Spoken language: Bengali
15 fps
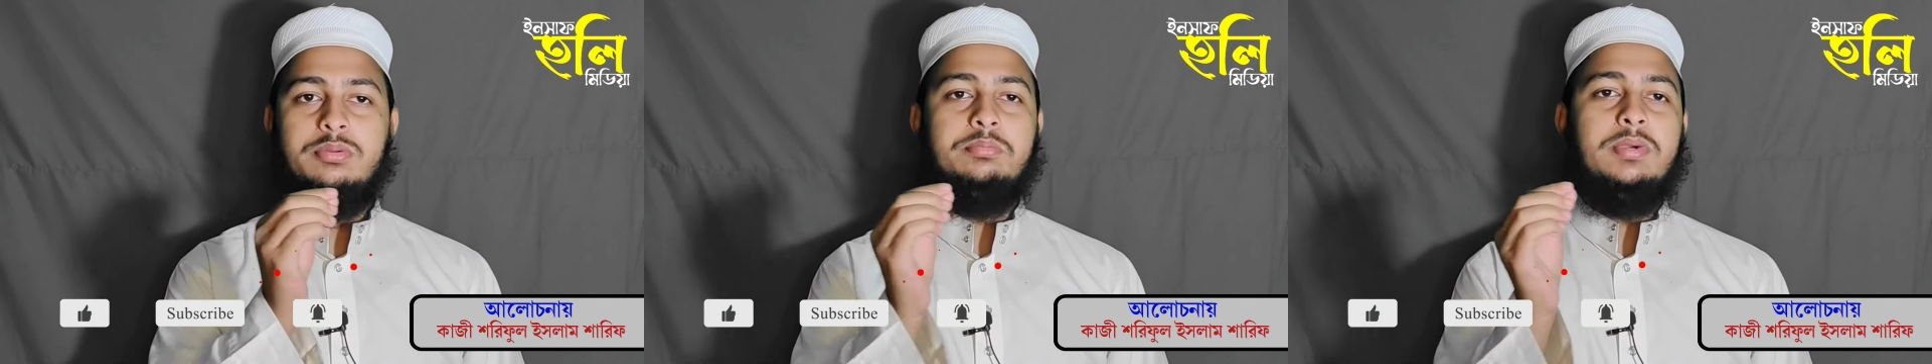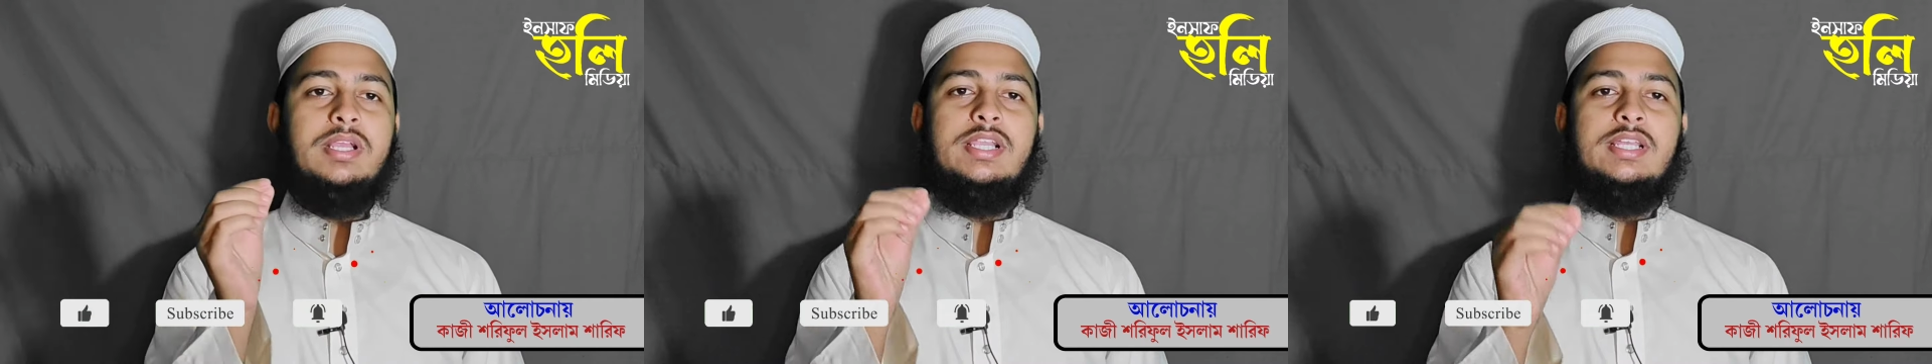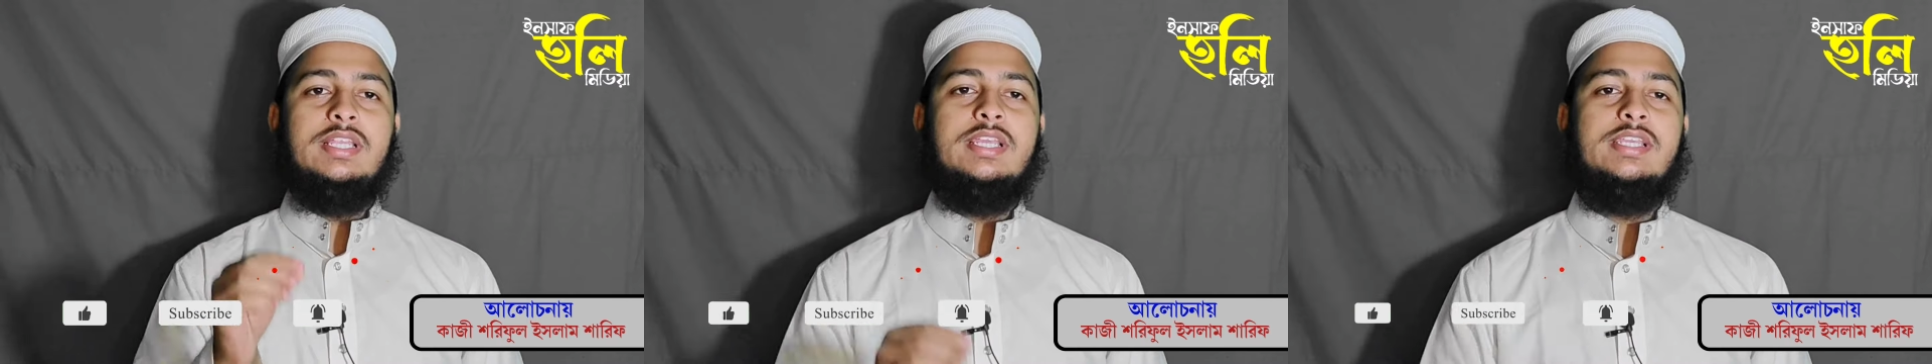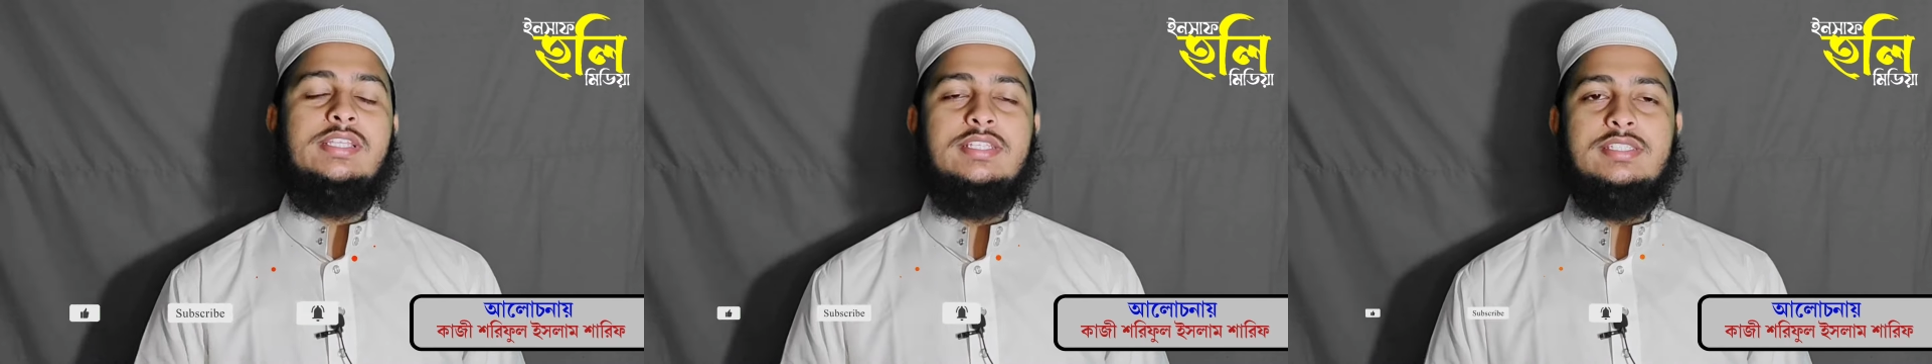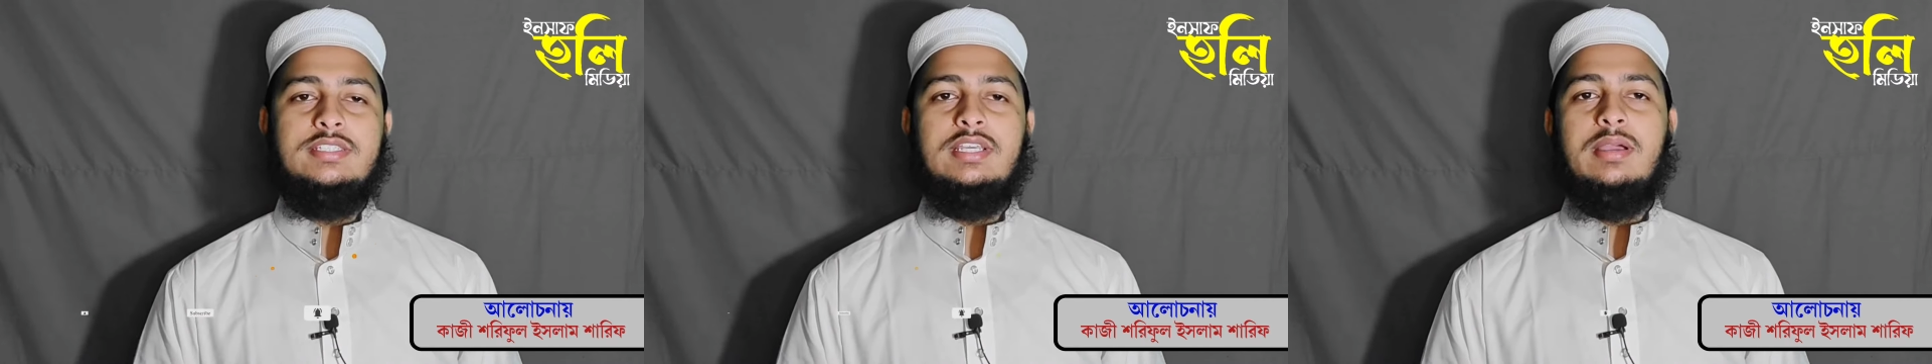আমি বাংলা লিখে
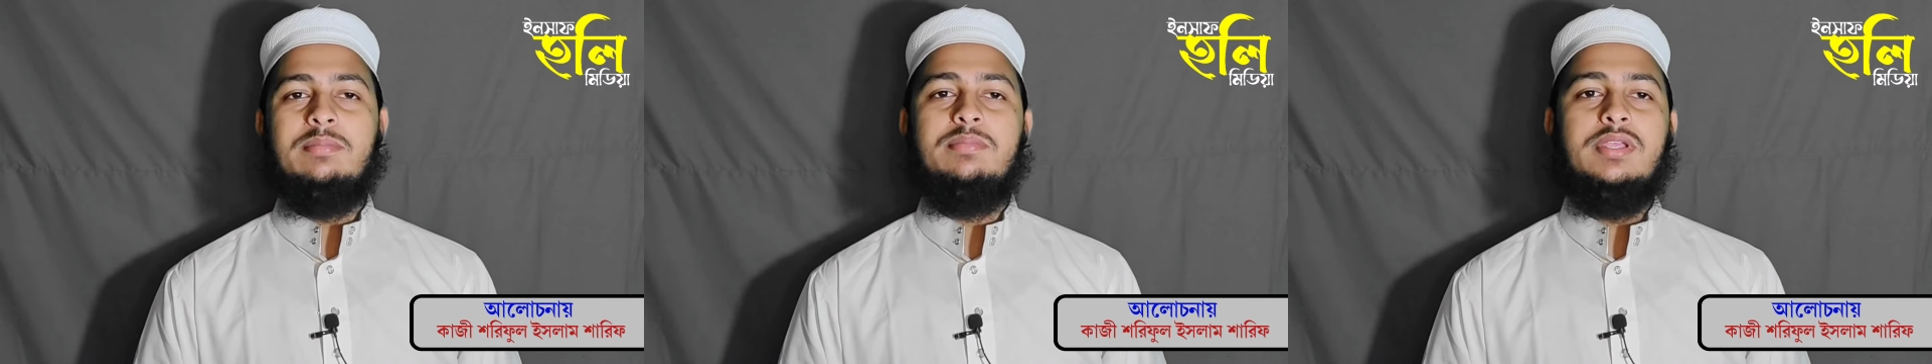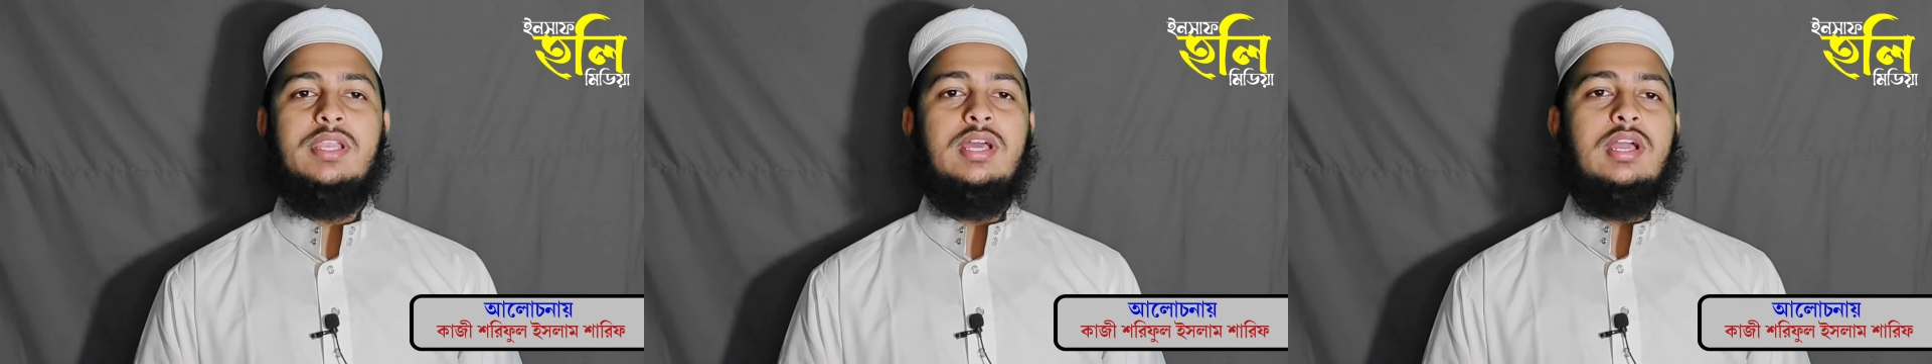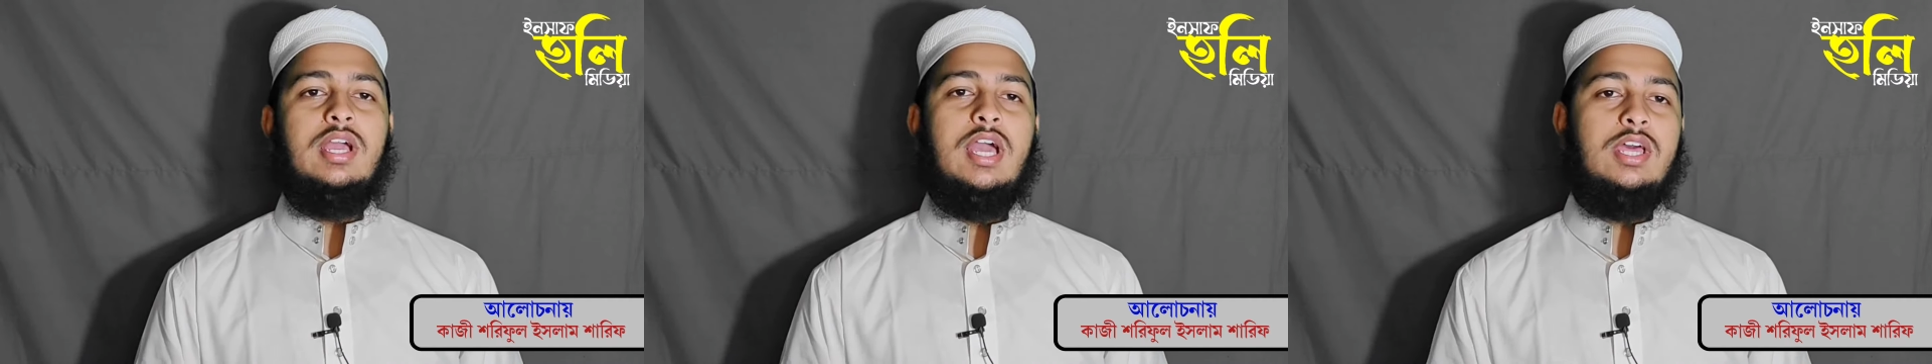দিচ্ছি আপনারা